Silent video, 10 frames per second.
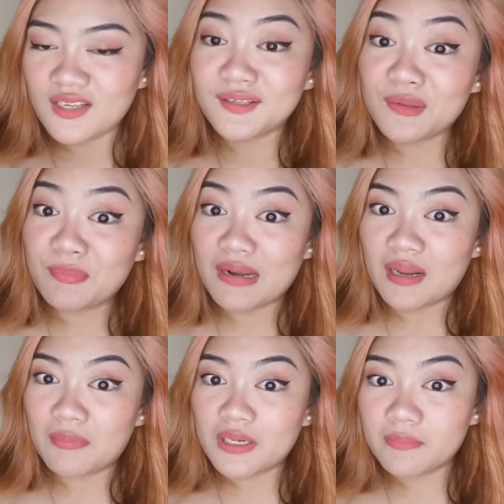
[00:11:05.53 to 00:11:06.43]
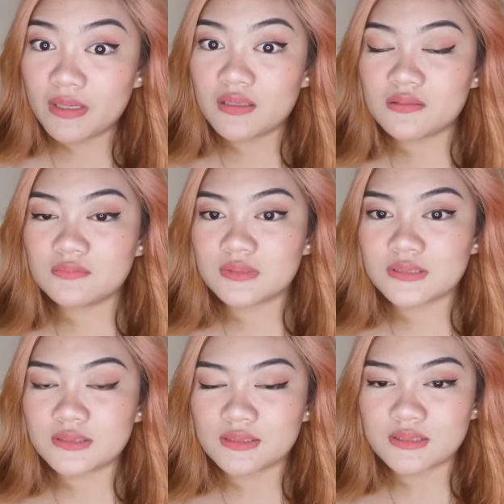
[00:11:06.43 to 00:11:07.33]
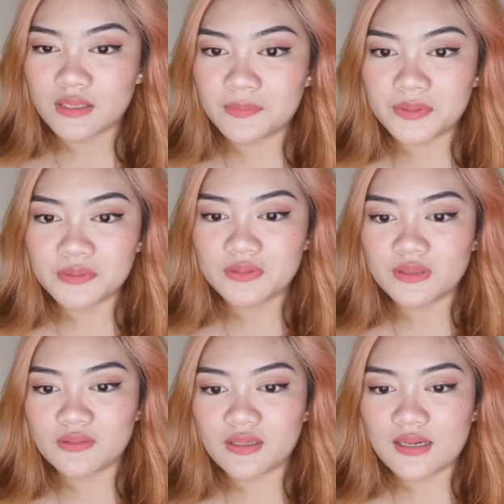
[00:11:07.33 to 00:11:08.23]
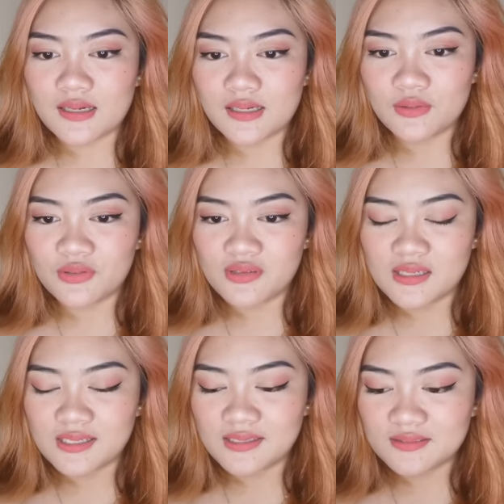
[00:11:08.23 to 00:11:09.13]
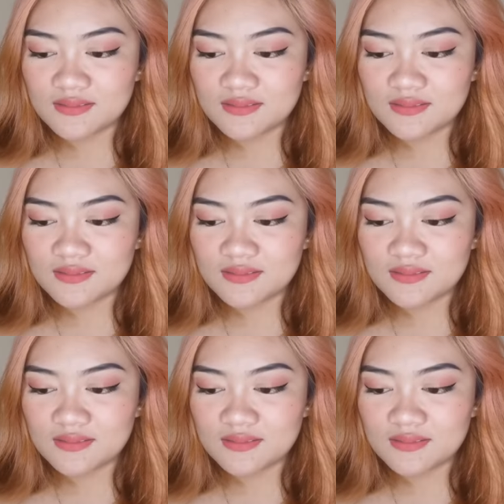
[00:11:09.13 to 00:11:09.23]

Yung pala, mali-mali yung mga sinasabi ko. Naku, nakakaloka.